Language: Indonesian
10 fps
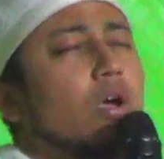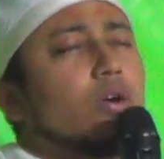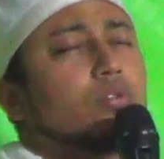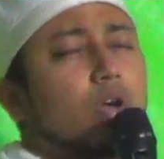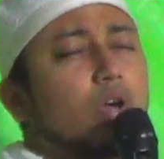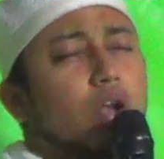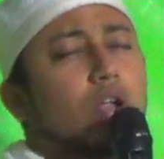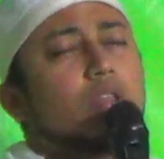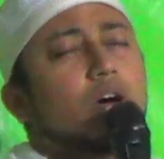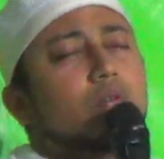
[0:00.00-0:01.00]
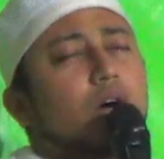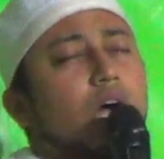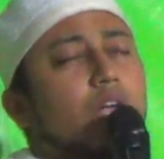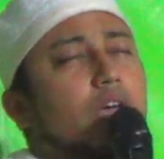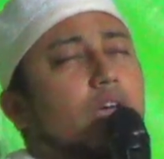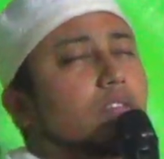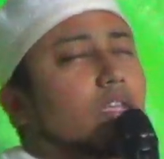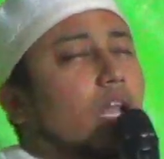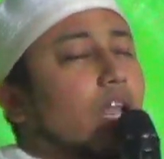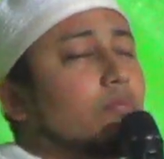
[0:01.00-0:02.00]
sallallahu alaihi
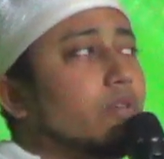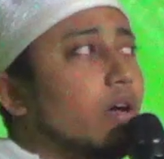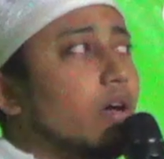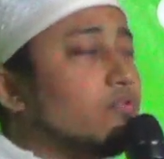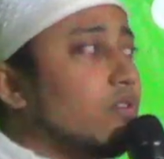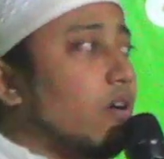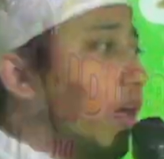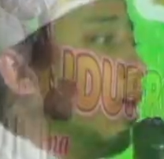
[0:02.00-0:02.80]
wasallam yang sahih